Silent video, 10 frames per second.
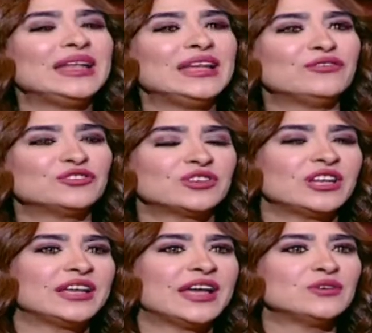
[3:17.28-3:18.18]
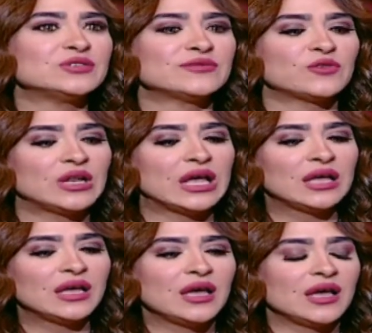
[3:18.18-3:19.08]
لايه الفتره اللي جايه يوسف ولا
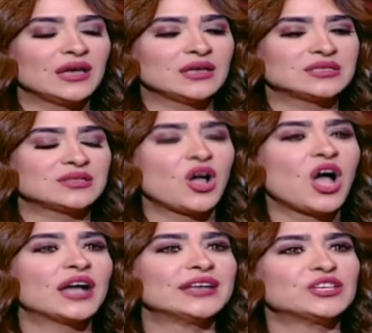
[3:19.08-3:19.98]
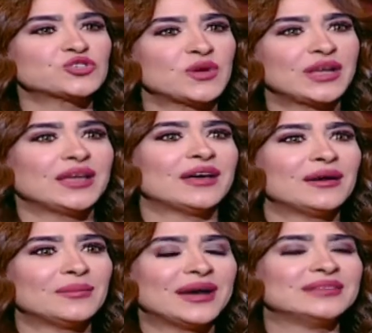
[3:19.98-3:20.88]
استراحه كده
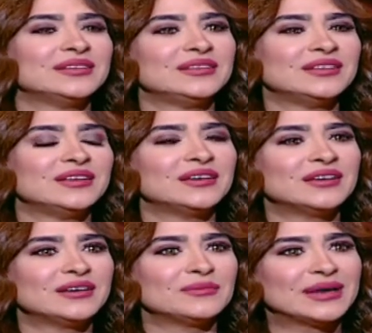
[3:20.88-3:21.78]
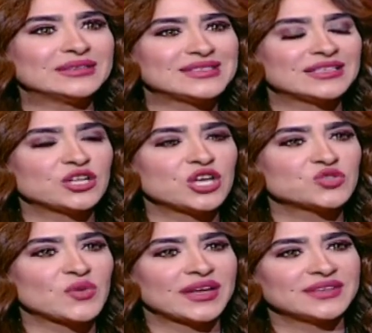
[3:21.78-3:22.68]
شويه بعد بعد سته ناقص واحد